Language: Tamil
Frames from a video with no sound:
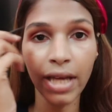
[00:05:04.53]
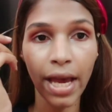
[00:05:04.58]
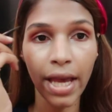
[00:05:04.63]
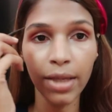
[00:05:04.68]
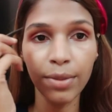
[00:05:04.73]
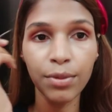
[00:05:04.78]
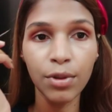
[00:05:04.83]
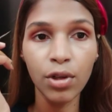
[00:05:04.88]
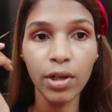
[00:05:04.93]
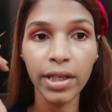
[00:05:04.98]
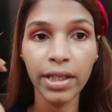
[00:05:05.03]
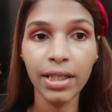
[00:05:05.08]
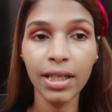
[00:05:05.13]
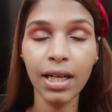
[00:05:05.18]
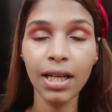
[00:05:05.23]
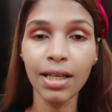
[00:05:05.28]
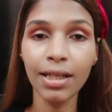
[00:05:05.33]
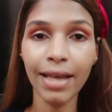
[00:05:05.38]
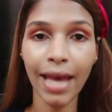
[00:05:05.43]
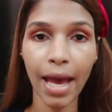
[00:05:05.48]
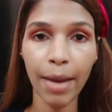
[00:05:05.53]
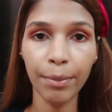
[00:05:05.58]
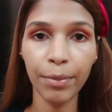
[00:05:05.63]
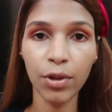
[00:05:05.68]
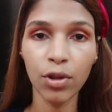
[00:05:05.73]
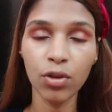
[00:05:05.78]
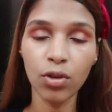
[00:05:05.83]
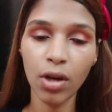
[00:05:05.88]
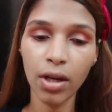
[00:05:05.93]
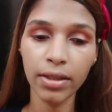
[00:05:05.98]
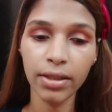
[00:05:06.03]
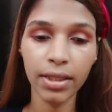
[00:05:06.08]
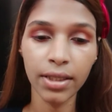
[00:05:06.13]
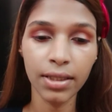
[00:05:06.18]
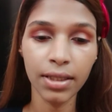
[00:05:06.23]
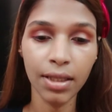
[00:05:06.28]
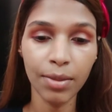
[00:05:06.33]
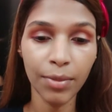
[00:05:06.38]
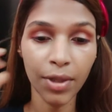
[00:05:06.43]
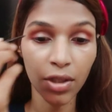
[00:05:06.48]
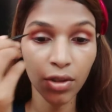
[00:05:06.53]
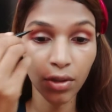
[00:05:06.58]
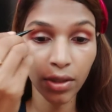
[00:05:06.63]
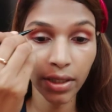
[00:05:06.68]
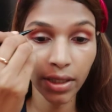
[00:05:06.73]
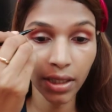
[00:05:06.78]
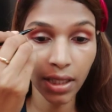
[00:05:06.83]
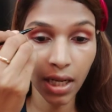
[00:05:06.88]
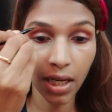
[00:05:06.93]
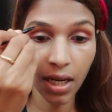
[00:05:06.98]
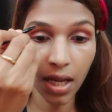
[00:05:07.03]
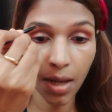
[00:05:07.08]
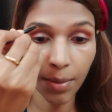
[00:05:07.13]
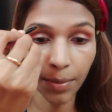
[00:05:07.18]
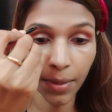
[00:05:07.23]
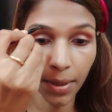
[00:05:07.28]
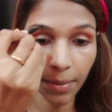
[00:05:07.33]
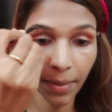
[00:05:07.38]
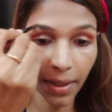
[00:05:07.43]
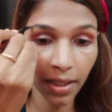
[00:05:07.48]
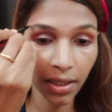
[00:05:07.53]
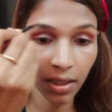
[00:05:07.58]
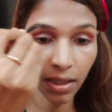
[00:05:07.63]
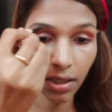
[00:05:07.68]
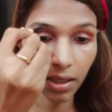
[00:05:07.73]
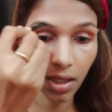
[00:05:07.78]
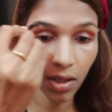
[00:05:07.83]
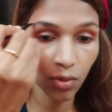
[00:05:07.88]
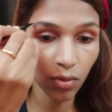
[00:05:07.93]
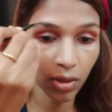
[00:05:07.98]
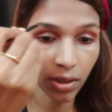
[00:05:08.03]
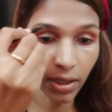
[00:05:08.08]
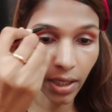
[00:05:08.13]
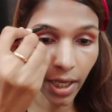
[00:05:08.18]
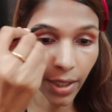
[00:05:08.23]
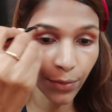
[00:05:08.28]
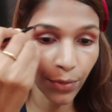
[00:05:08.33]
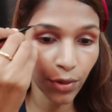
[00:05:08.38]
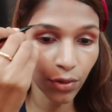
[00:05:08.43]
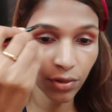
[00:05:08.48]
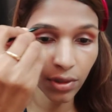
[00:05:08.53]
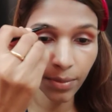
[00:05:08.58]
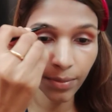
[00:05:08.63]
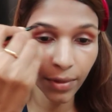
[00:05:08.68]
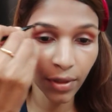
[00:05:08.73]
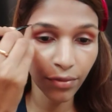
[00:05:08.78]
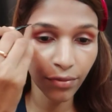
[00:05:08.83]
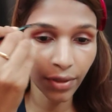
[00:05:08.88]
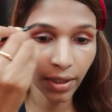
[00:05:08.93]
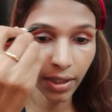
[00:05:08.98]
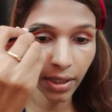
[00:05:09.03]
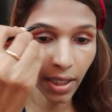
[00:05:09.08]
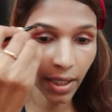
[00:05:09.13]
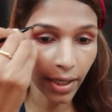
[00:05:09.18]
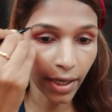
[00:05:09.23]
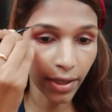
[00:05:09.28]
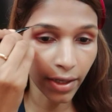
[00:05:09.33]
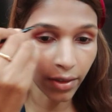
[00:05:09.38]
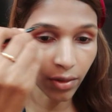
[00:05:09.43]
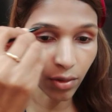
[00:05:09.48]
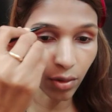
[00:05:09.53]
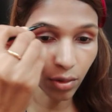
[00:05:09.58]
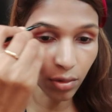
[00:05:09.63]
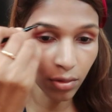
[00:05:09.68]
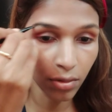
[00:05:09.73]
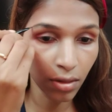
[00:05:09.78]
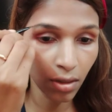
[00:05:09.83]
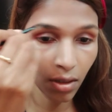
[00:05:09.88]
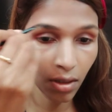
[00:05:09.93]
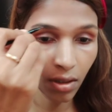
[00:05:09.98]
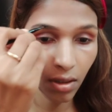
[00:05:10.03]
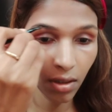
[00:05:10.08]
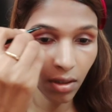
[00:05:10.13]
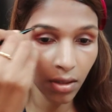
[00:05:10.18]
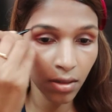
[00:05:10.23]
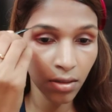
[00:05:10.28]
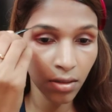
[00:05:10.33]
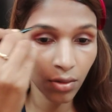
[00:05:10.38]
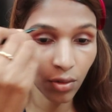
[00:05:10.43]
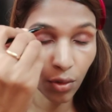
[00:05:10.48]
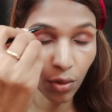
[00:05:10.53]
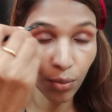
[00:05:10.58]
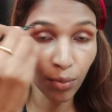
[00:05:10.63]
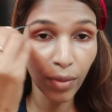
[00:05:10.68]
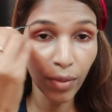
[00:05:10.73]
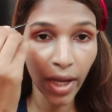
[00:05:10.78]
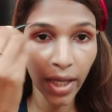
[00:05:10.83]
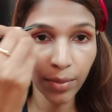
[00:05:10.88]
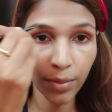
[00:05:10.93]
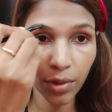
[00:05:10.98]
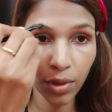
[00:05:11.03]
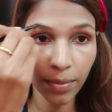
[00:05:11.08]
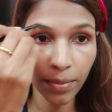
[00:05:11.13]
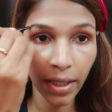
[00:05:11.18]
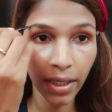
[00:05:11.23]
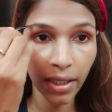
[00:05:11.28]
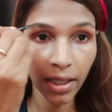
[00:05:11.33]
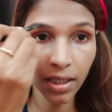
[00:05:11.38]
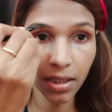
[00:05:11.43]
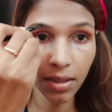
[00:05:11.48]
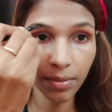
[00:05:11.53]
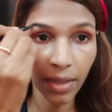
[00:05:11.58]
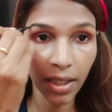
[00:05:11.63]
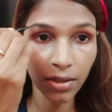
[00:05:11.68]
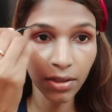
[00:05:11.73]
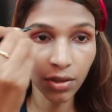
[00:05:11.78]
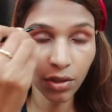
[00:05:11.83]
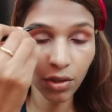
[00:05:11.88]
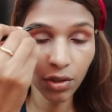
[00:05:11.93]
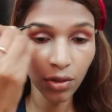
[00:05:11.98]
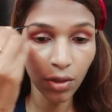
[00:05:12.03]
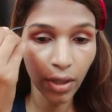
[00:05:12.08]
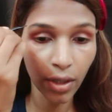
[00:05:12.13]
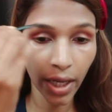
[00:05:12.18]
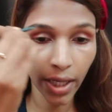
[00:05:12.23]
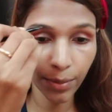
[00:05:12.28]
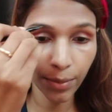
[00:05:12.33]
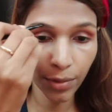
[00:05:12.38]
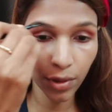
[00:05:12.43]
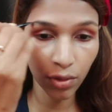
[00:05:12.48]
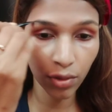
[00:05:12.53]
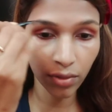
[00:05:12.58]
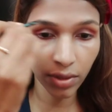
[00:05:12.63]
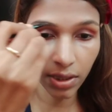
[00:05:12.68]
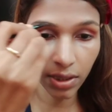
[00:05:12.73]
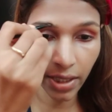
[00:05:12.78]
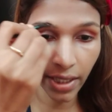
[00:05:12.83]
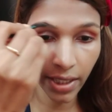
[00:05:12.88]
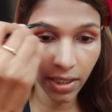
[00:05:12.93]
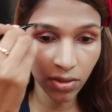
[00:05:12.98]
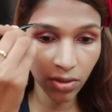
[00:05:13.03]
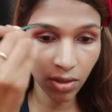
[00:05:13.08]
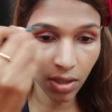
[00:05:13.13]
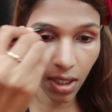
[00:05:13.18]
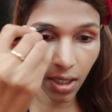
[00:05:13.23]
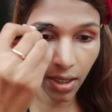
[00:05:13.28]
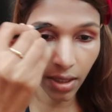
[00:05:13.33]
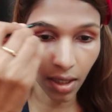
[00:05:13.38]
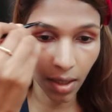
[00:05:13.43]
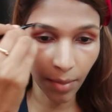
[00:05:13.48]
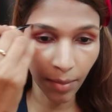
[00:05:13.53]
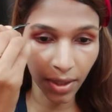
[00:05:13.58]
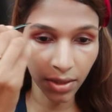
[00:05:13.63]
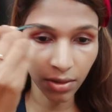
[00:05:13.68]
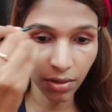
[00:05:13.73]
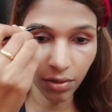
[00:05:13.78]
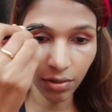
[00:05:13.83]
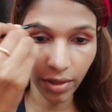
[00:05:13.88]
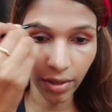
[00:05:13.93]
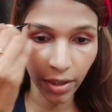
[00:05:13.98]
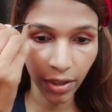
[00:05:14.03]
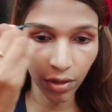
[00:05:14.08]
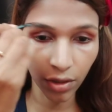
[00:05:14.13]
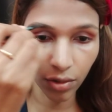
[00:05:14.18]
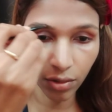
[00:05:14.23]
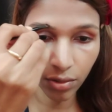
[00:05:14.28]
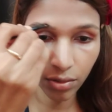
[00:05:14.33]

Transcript: ஐப்ரோவில் எங்கெல்லாம் கேப் இருக்கோ அந்த இடத்துல மட்டும் நீங்கள் நல்லா அப்ளை பண்ணிங்கன்னா உங்களுக்கு ஐப்ரோ வந்து பர்ஃபெக்டாக கிடைக்கும் ரொம்ப ஐப்ரோ பண்ணாத மாதிரியும் ஐப்ரோ வந்து நேச்சுரலாக இருக்க மாதிரியும் தெரியும்